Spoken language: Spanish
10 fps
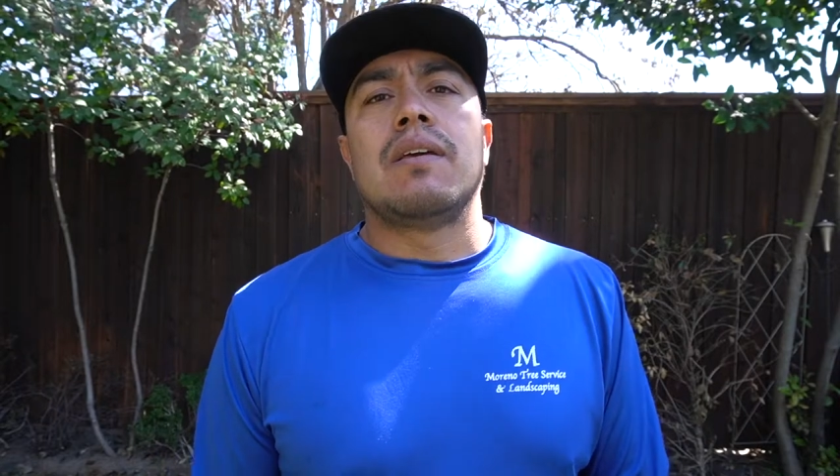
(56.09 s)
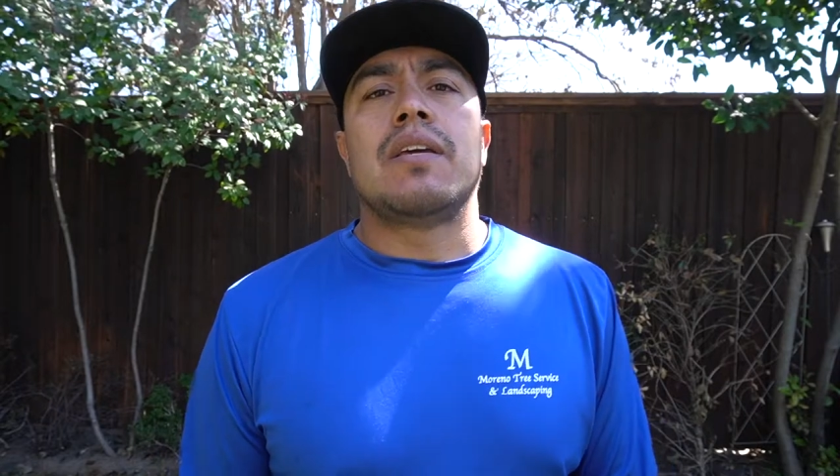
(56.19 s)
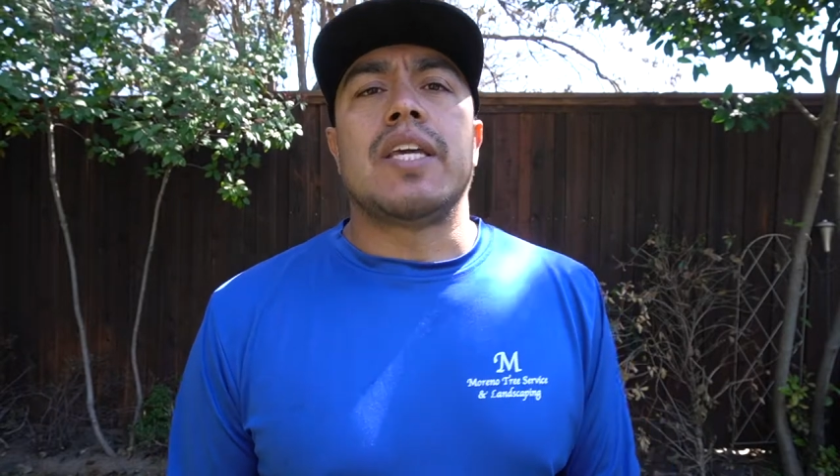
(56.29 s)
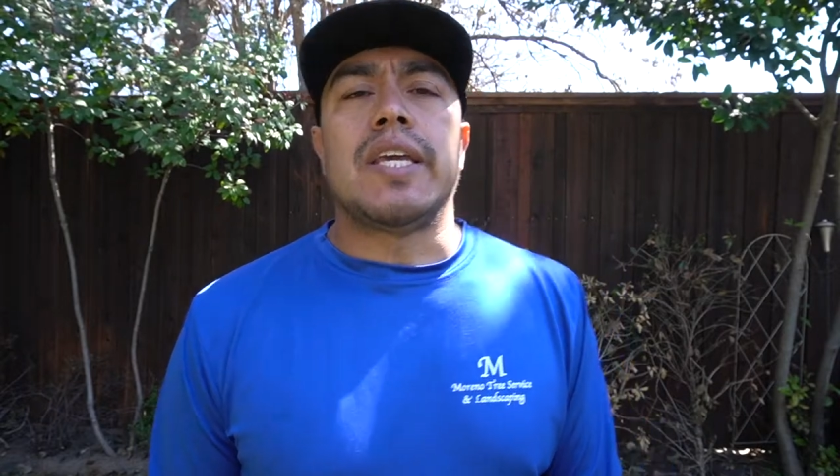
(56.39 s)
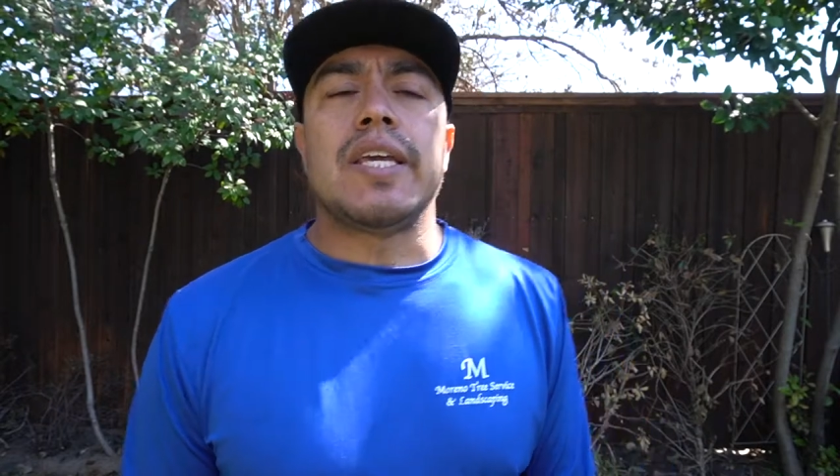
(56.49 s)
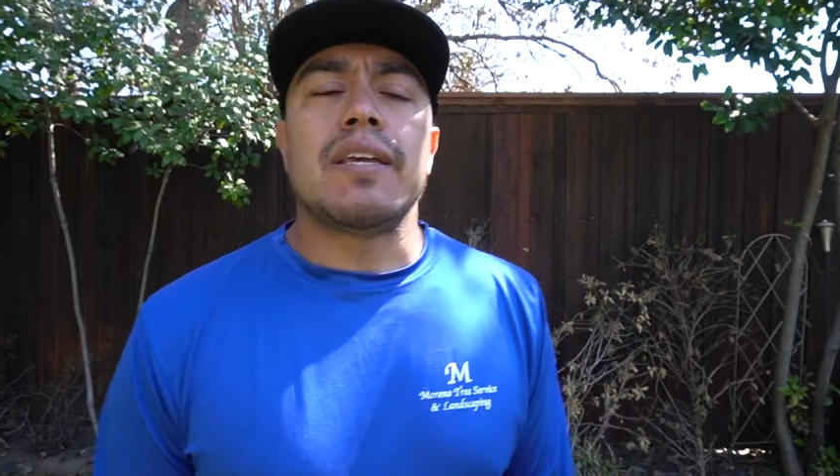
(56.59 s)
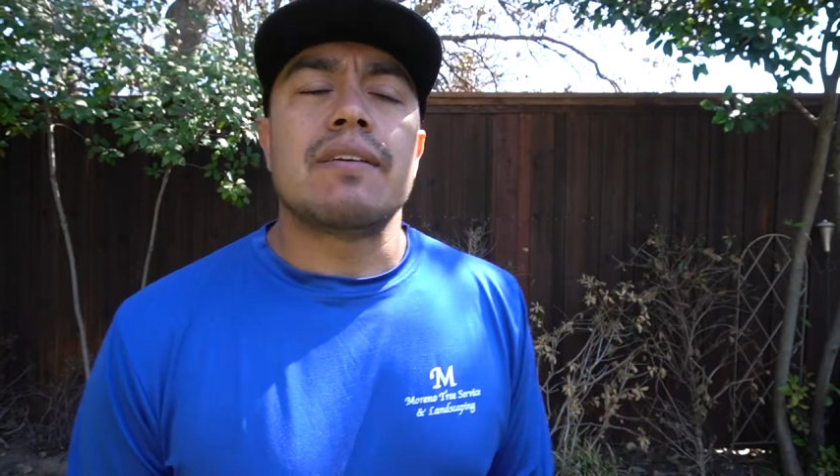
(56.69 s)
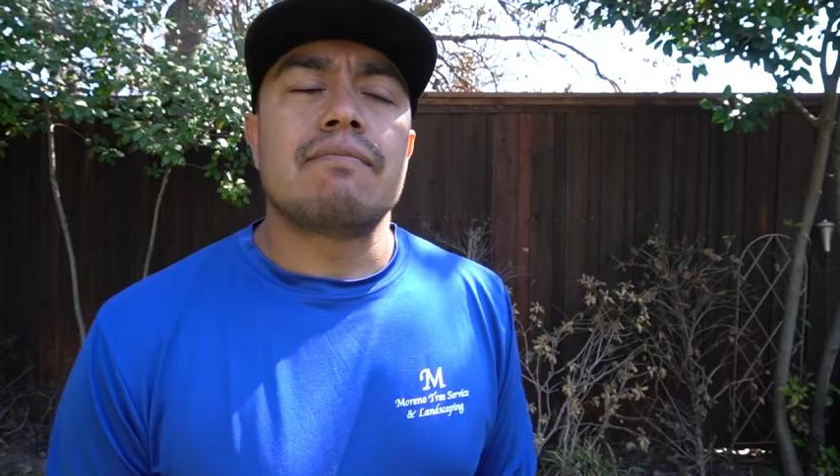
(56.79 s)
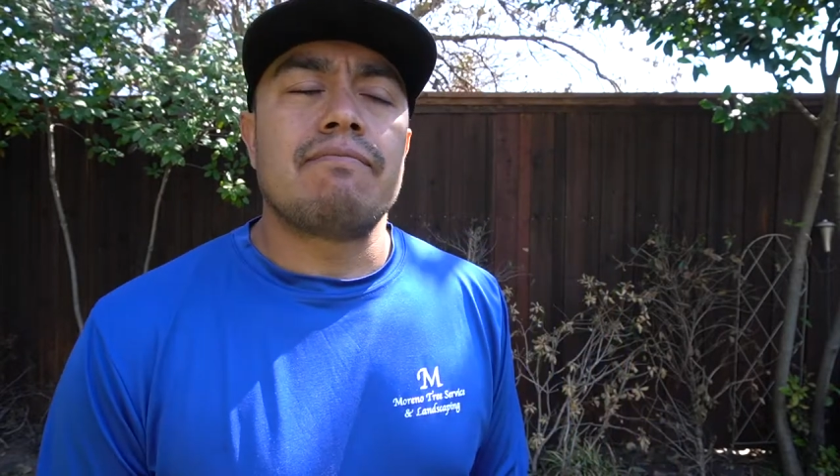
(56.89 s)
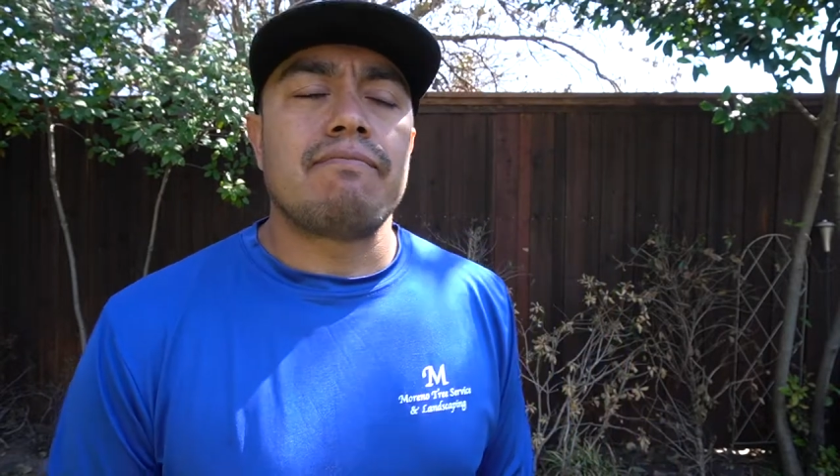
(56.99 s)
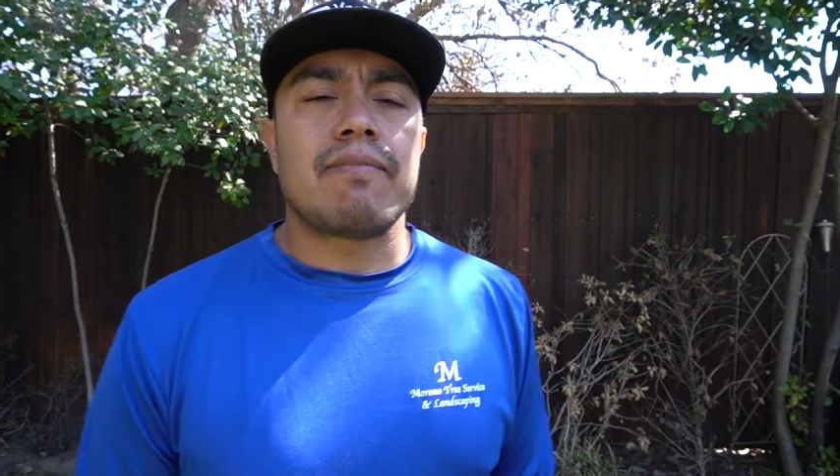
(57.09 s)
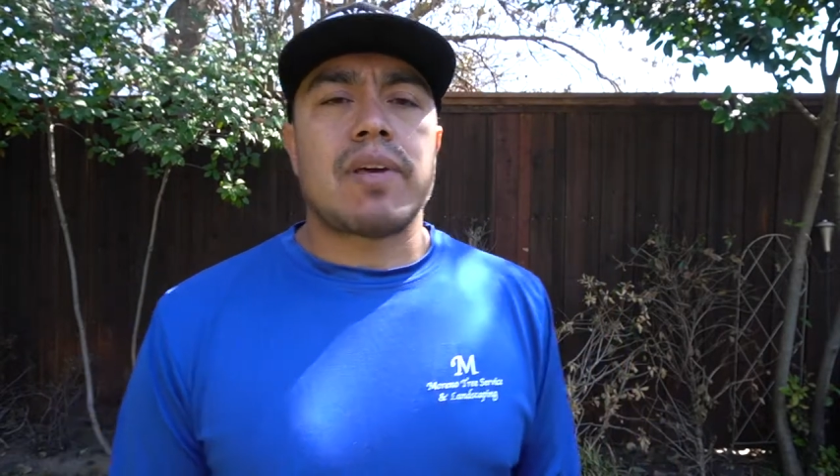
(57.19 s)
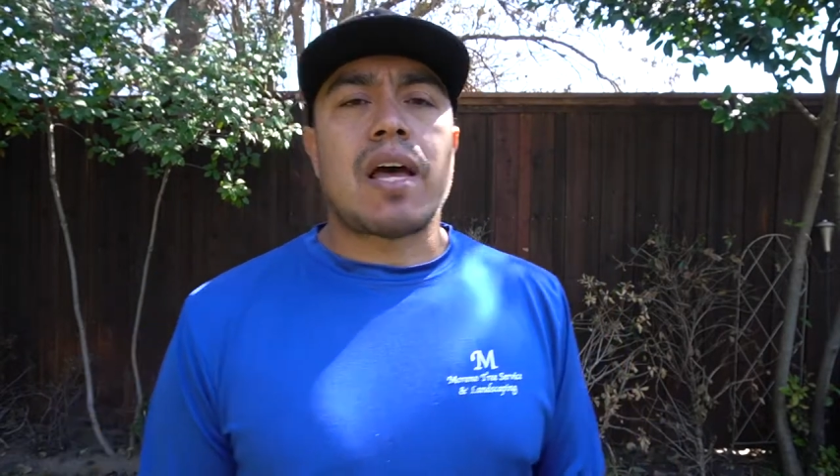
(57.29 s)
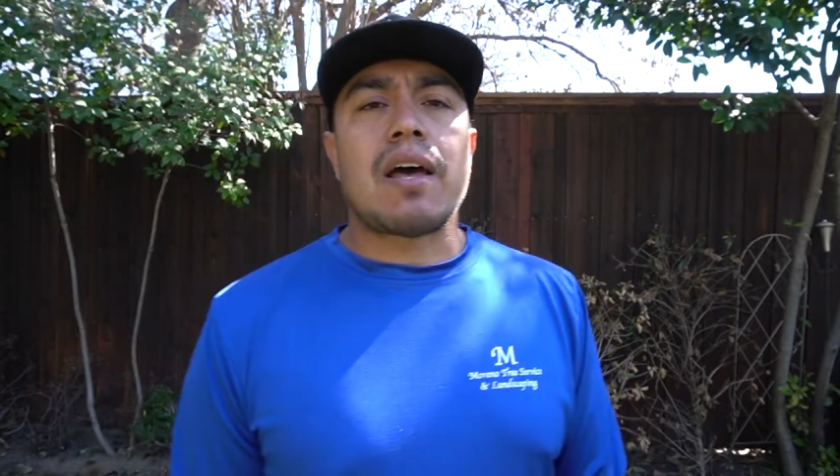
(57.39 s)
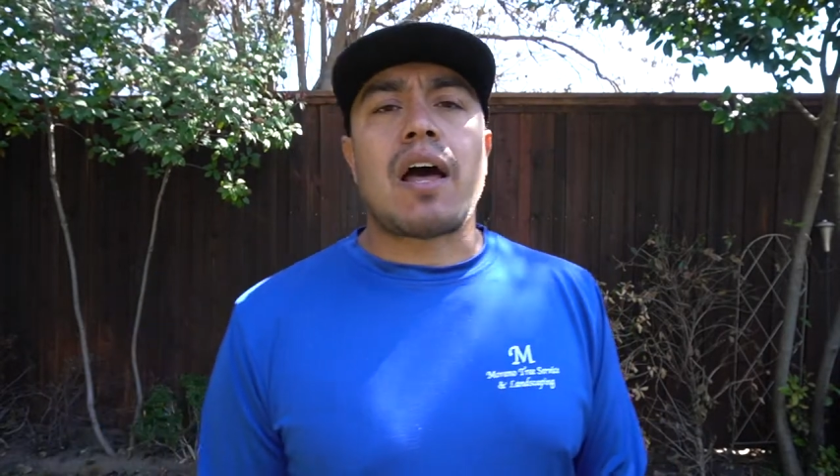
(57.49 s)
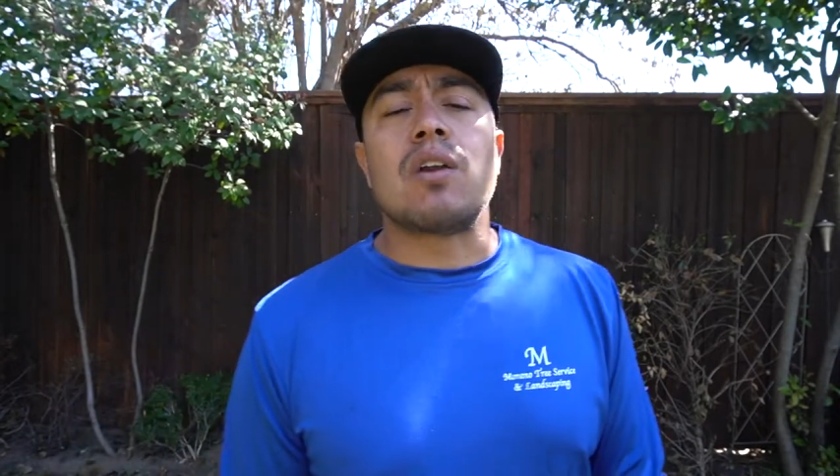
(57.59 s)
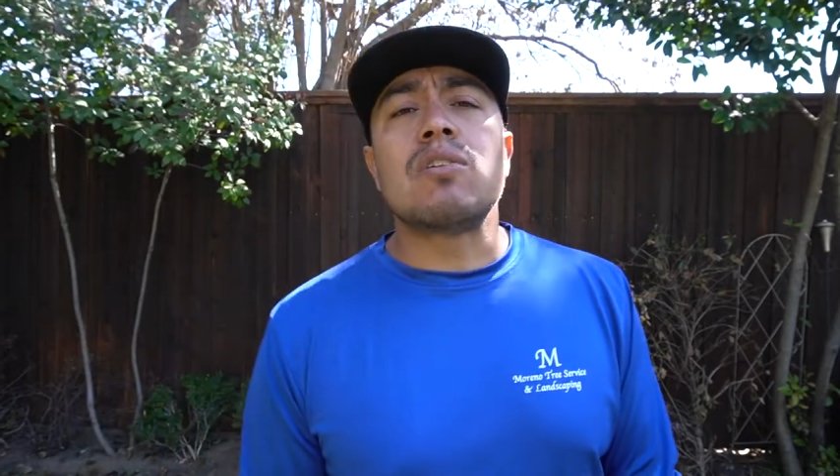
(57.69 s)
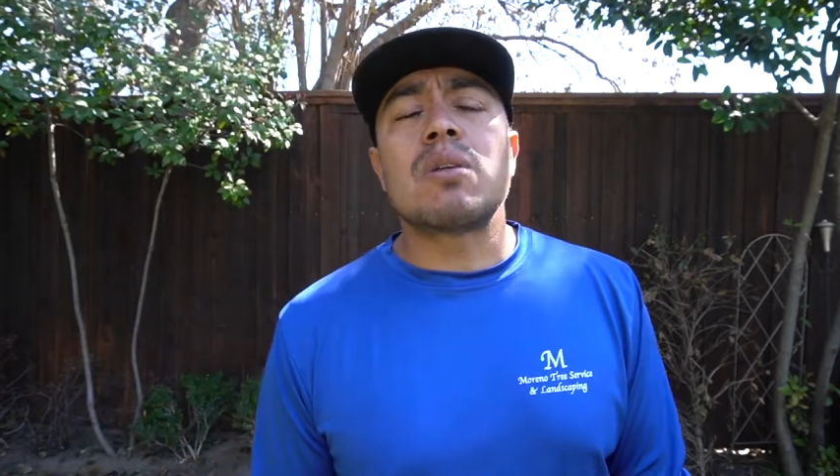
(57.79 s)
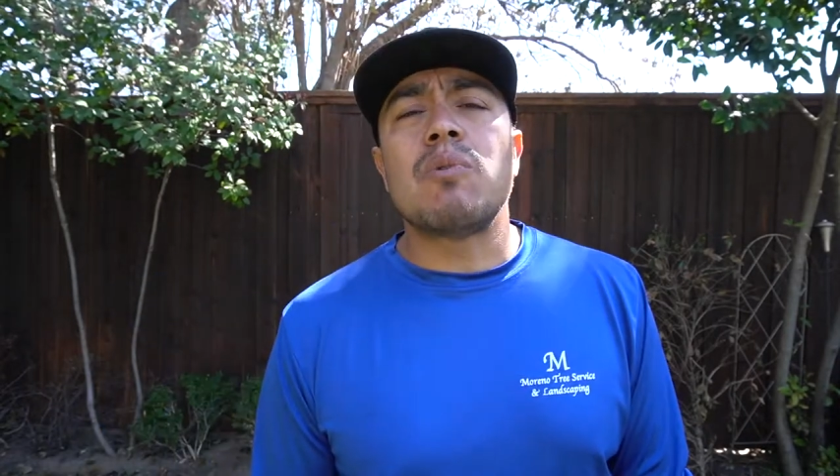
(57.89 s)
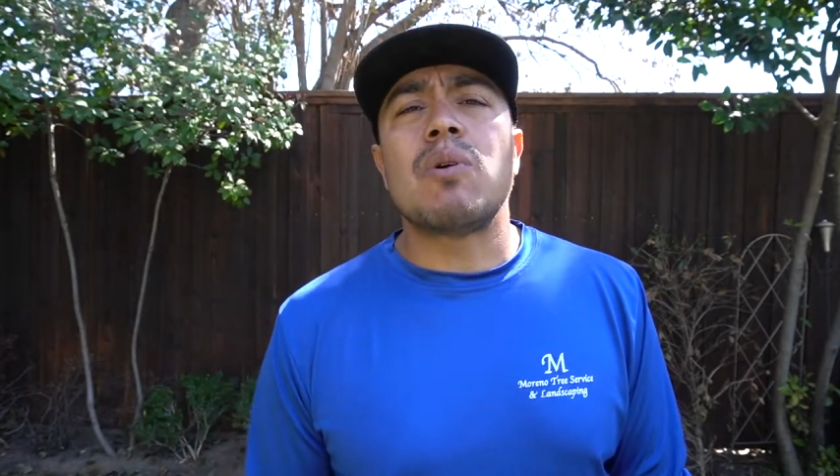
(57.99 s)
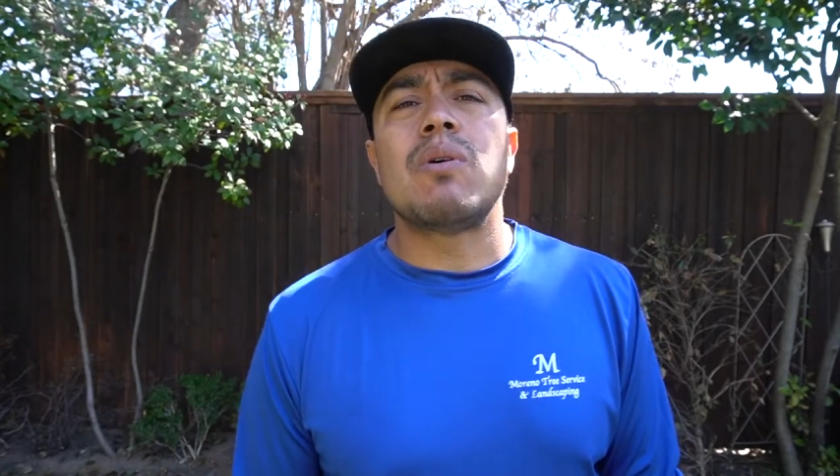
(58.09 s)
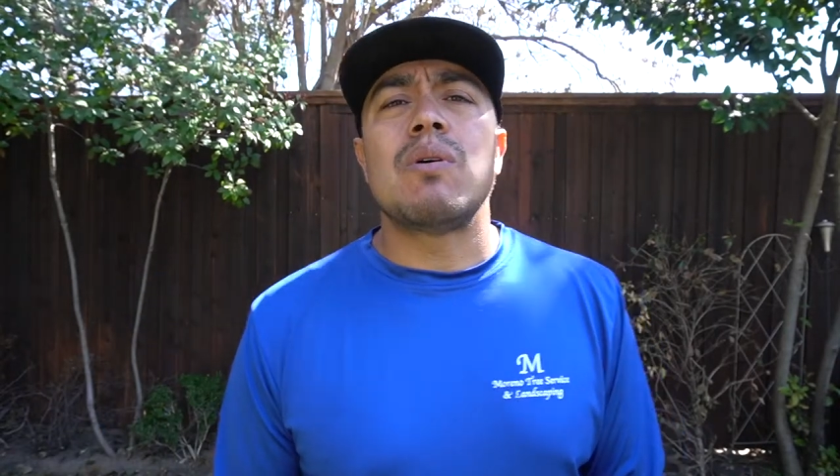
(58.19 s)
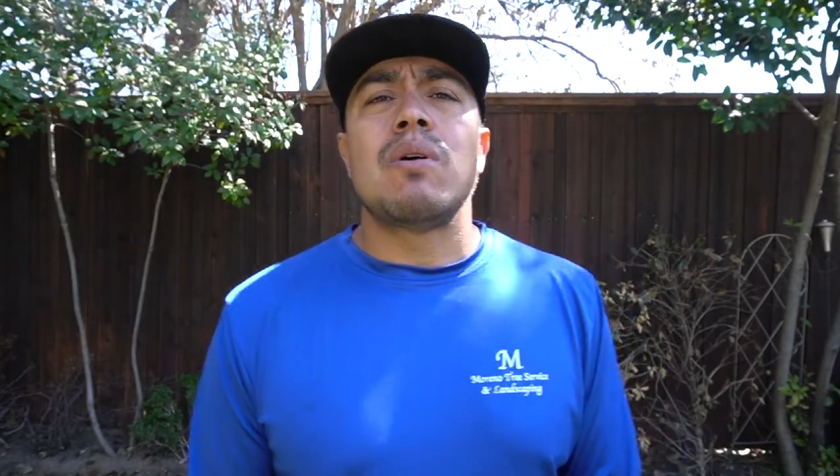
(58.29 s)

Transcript: Y al último,